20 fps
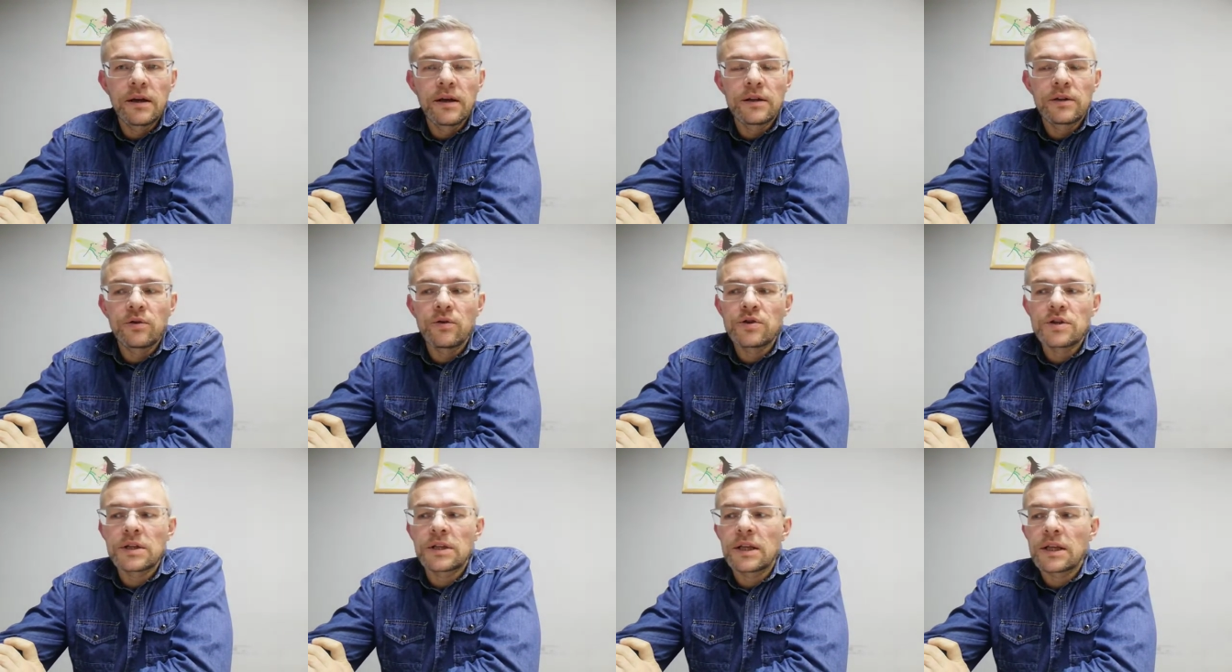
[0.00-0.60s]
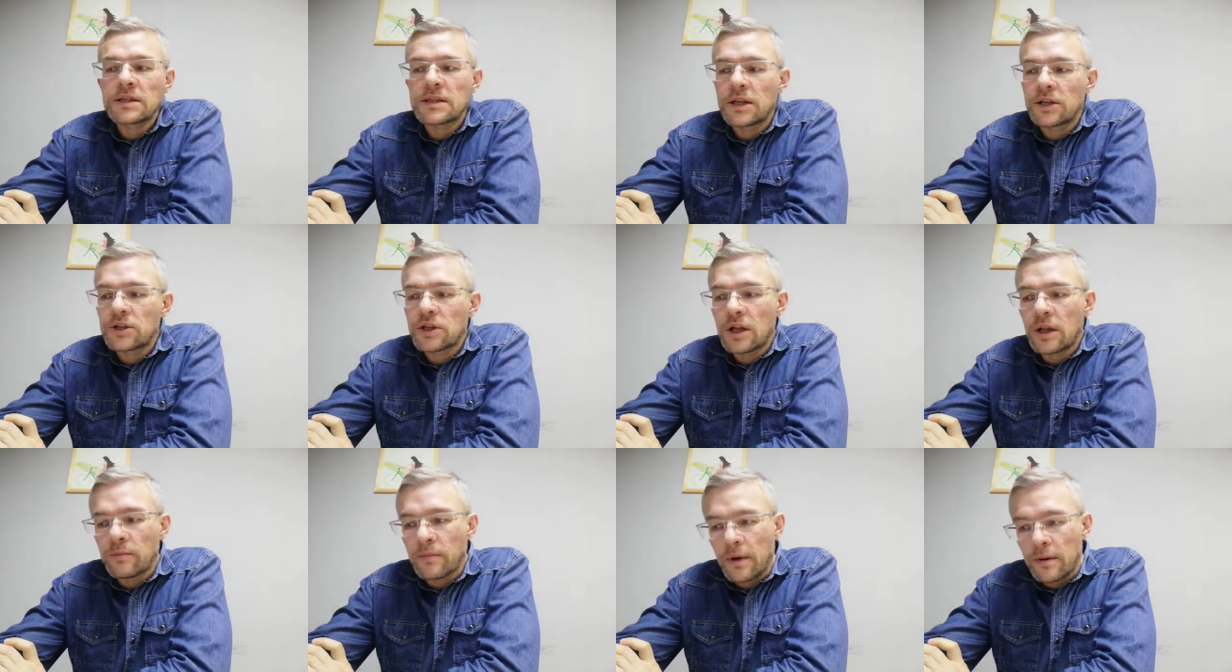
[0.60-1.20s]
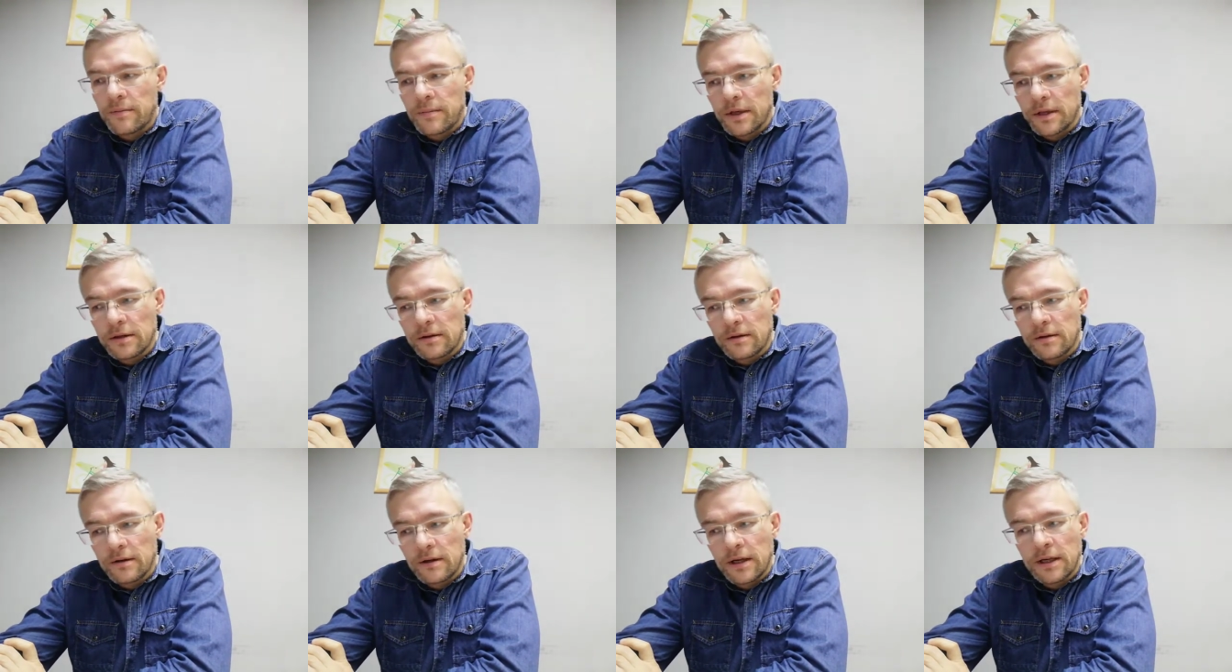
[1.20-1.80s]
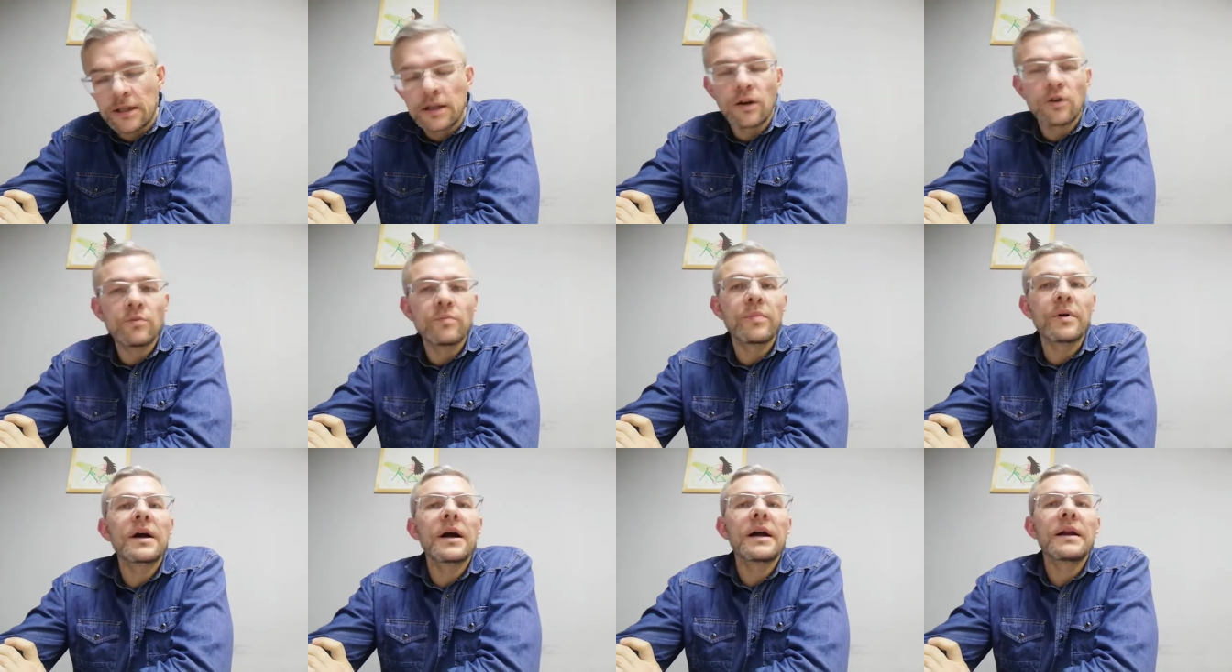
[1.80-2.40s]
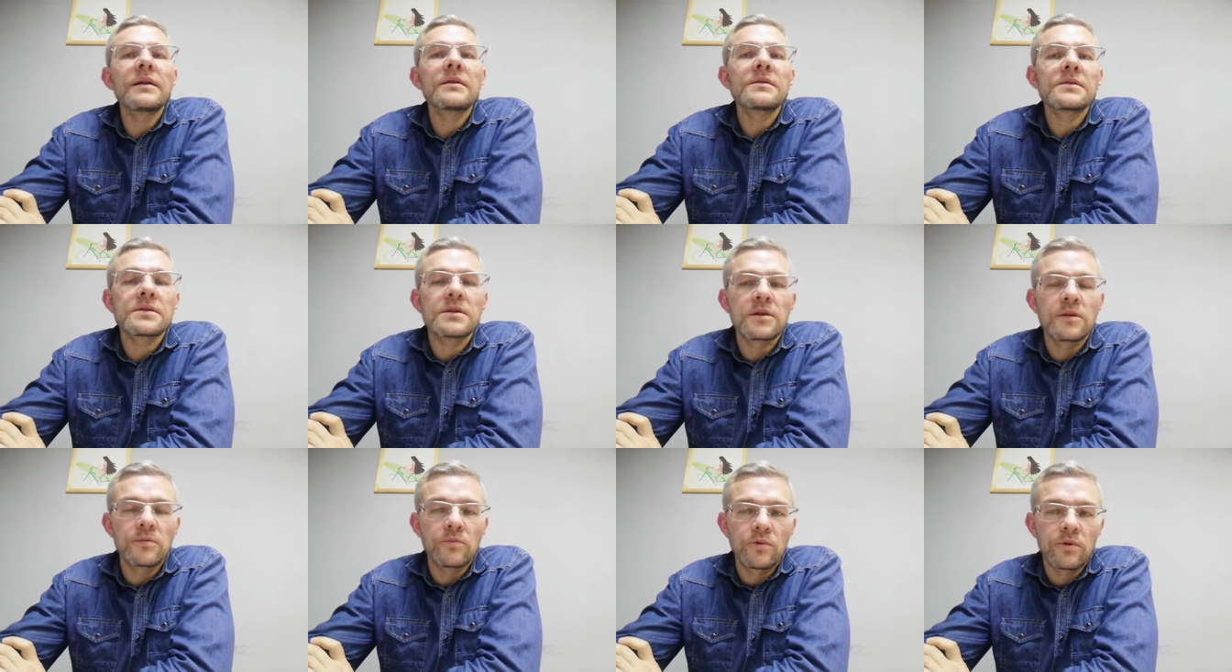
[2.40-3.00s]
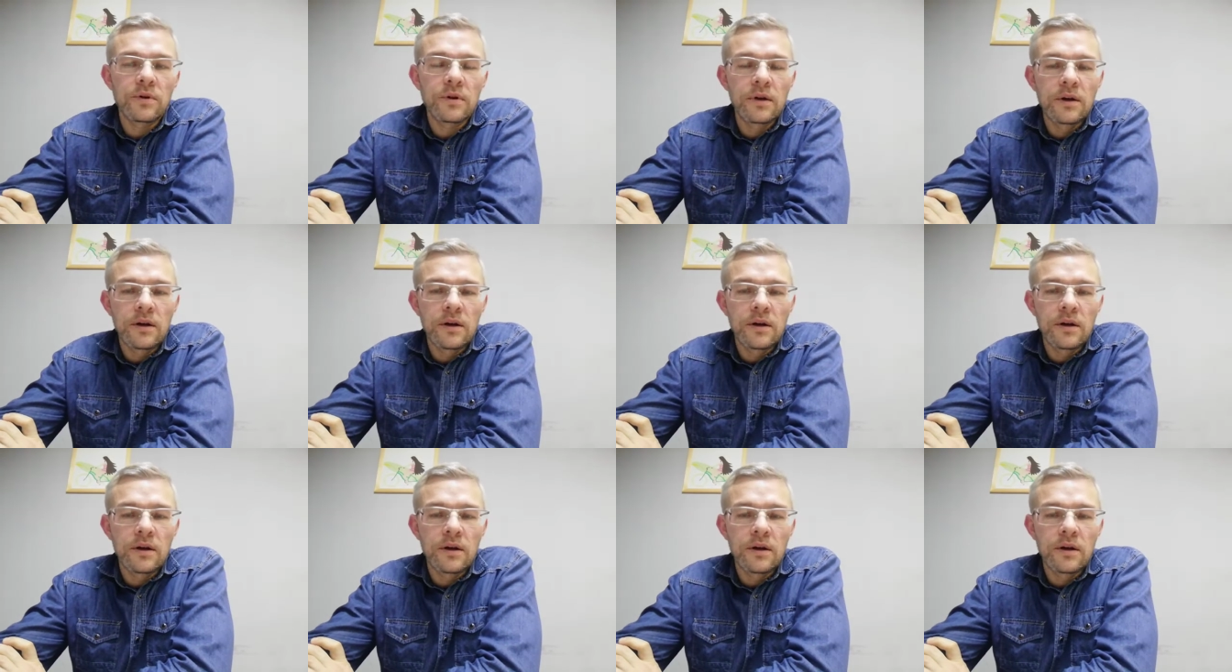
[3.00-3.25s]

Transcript: То есть это означал момент, когда он покорился ему,